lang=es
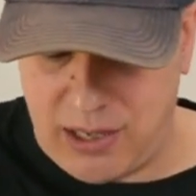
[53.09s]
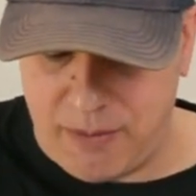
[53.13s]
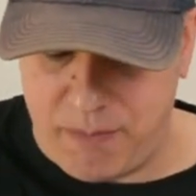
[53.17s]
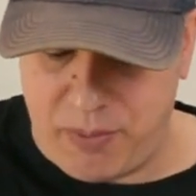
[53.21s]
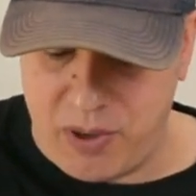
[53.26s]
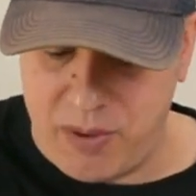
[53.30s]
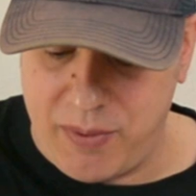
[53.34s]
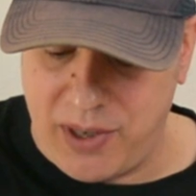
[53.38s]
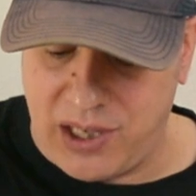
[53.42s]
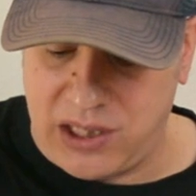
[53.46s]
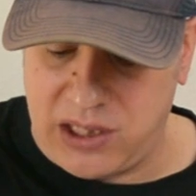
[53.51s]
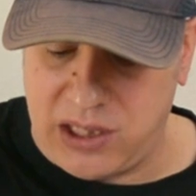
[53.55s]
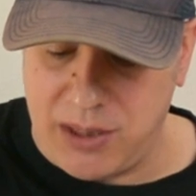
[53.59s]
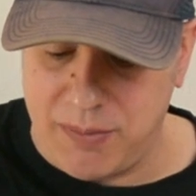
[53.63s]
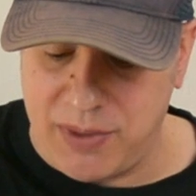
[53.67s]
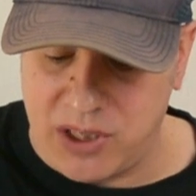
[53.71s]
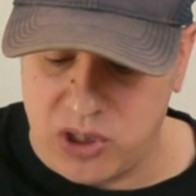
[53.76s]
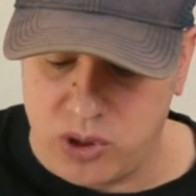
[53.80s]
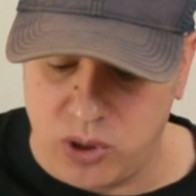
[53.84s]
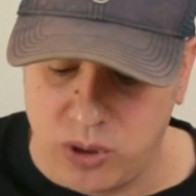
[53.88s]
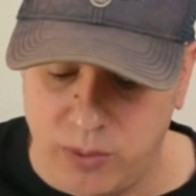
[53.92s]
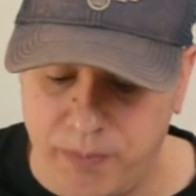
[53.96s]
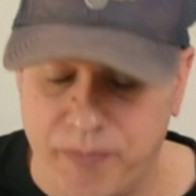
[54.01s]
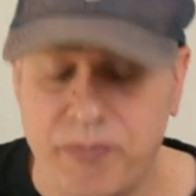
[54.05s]
El primer tema
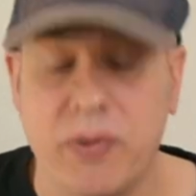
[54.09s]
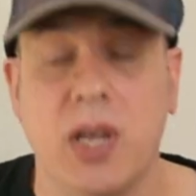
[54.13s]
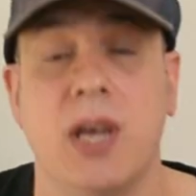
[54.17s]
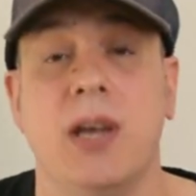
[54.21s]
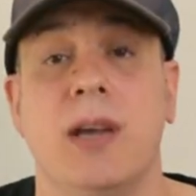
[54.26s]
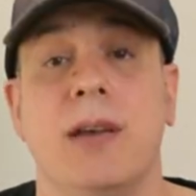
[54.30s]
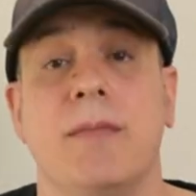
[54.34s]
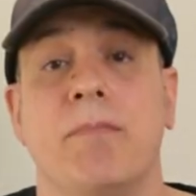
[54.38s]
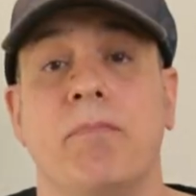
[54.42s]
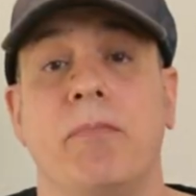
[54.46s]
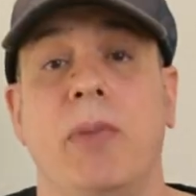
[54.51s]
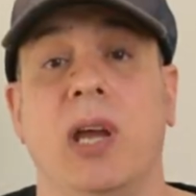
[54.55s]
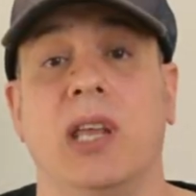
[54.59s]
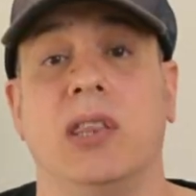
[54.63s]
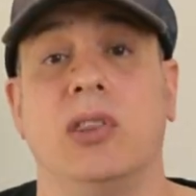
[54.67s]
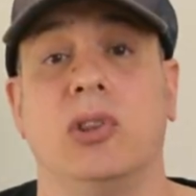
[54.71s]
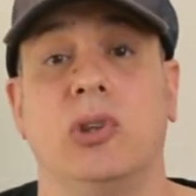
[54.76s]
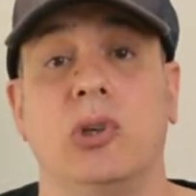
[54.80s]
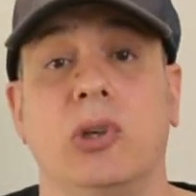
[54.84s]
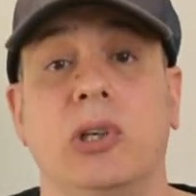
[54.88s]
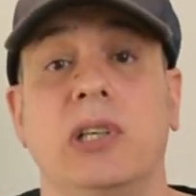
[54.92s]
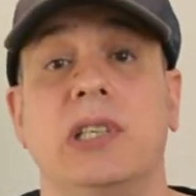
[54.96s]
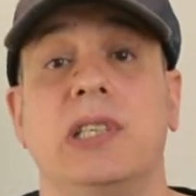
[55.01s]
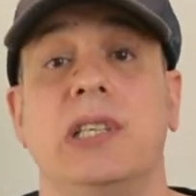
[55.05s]
son
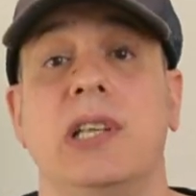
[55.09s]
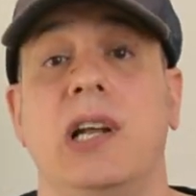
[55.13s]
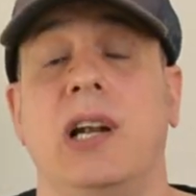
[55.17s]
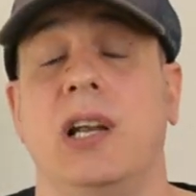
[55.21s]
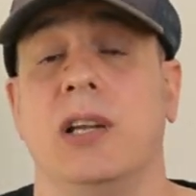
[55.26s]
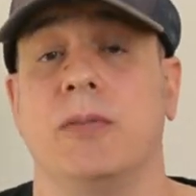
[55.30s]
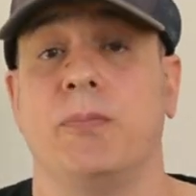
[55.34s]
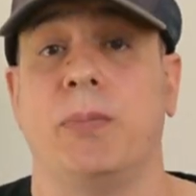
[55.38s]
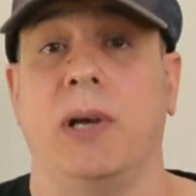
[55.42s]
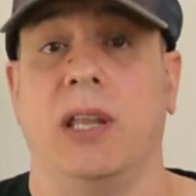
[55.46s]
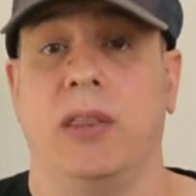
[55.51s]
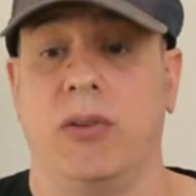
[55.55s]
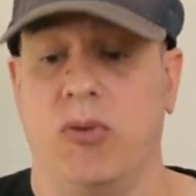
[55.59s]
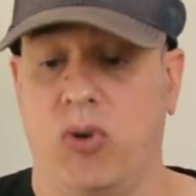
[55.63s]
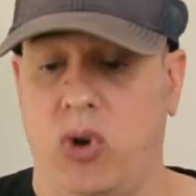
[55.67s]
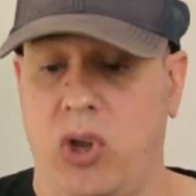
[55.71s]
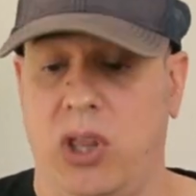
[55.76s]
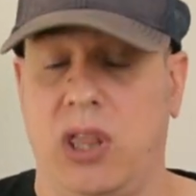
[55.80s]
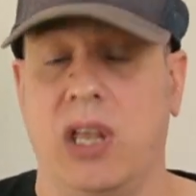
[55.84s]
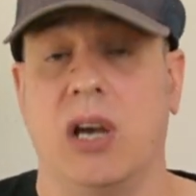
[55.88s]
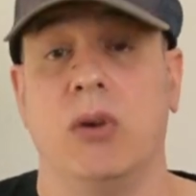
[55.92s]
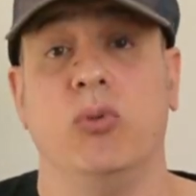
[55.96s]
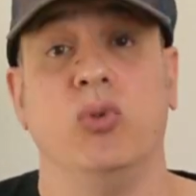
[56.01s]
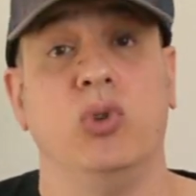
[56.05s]
vectores en el espacio,
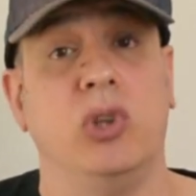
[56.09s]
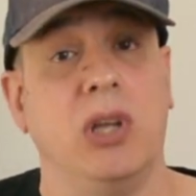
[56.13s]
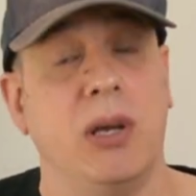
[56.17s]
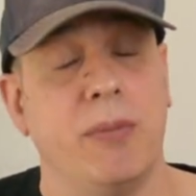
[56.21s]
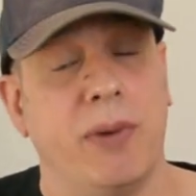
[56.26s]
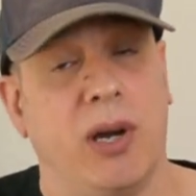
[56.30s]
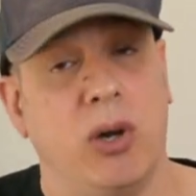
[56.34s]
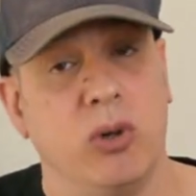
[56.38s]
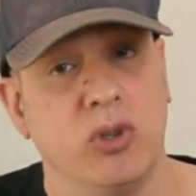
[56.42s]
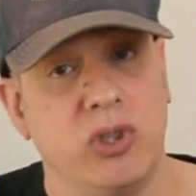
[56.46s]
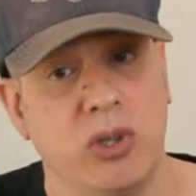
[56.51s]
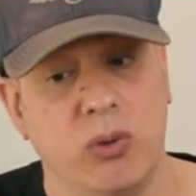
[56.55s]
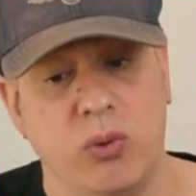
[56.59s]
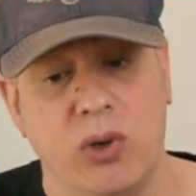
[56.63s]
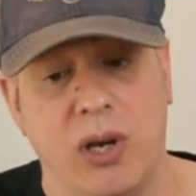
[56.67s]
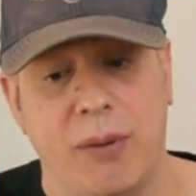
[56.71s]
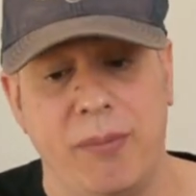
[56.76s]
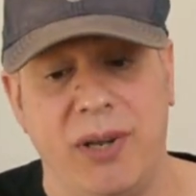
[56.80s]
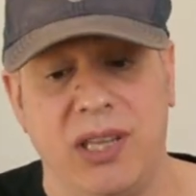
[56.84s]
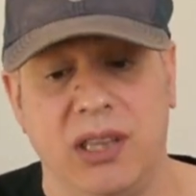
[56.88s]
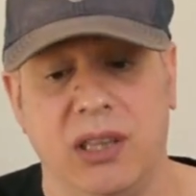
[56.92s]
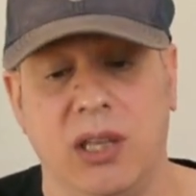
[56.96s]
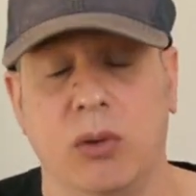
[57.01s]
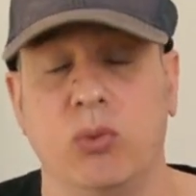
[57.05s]
quizá un tema o
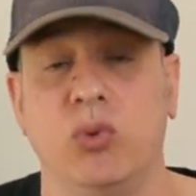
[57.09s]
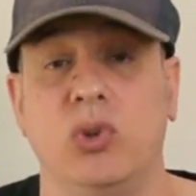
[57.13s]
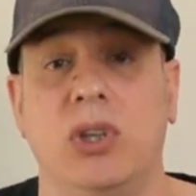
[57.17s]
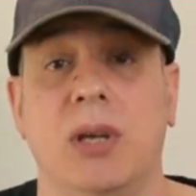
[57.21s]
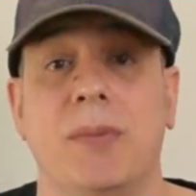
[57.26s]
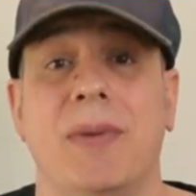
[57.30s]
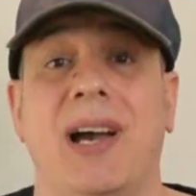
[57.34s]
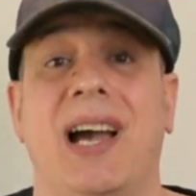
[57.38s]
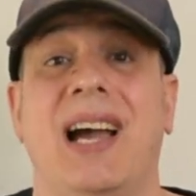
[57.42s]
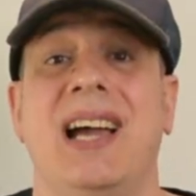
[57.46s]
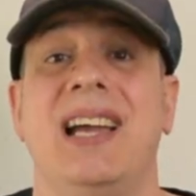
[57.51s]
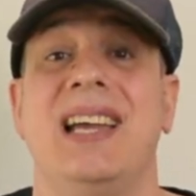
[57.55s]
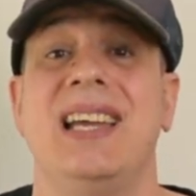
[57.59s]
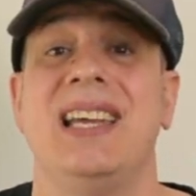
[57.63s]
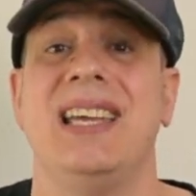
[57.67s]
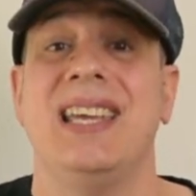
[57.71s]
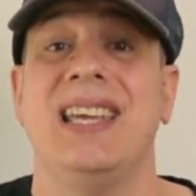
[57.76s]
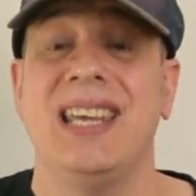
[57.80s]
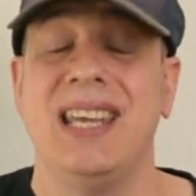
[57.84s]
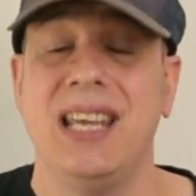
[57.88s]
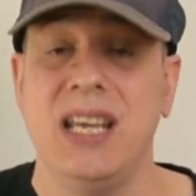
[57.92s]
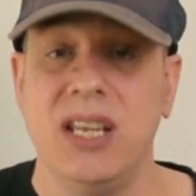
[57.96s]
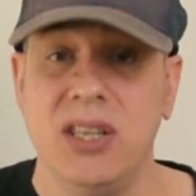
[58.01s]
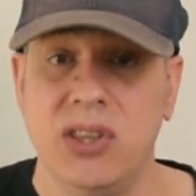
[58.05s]
seguramente un tema
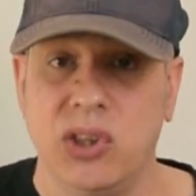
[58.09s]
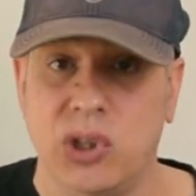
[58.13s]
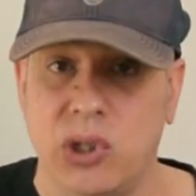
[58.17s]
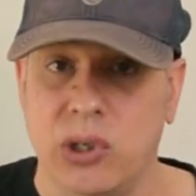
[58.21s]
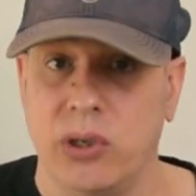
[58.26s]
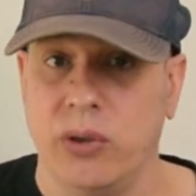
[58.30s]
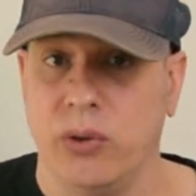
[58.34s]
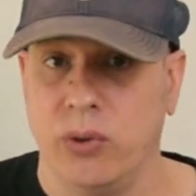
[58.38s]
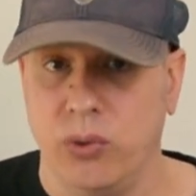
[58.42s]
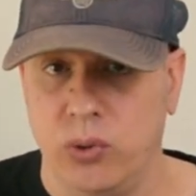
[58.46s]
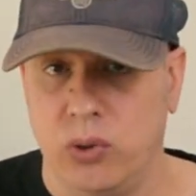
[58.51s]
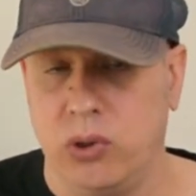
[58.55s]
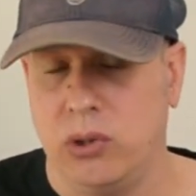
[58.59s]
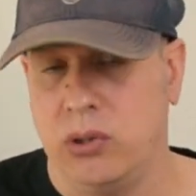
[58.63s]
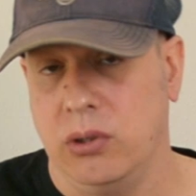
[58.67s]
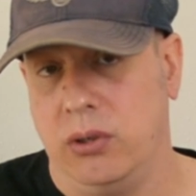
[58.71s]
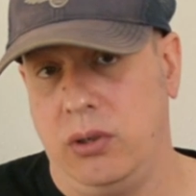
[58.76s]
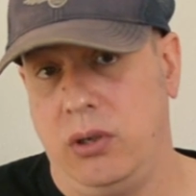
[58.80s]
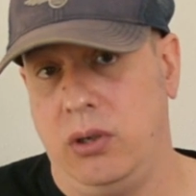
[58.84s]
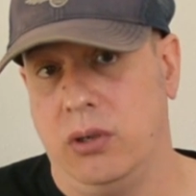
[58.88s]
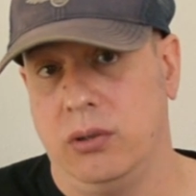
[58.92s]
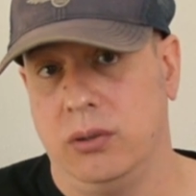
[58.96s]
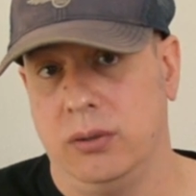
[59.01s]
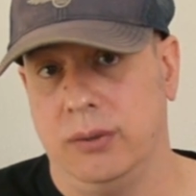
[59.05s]

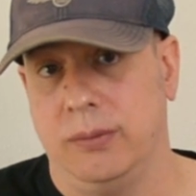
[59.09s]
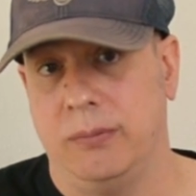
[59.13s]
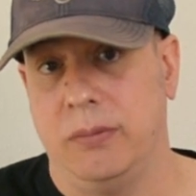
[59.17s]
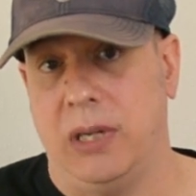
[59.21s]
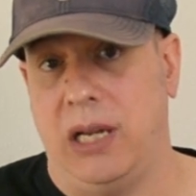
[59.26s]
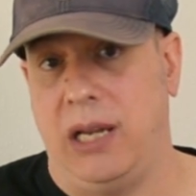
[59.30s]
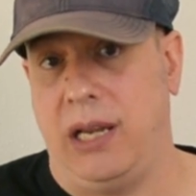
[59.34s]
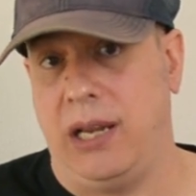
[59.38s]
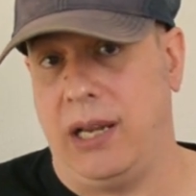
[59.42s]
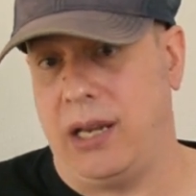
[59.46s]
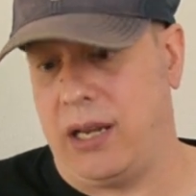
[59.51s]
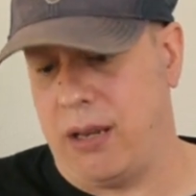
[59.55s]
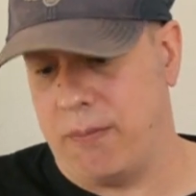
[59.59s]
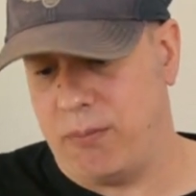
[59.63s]
introductorio, ¿vale?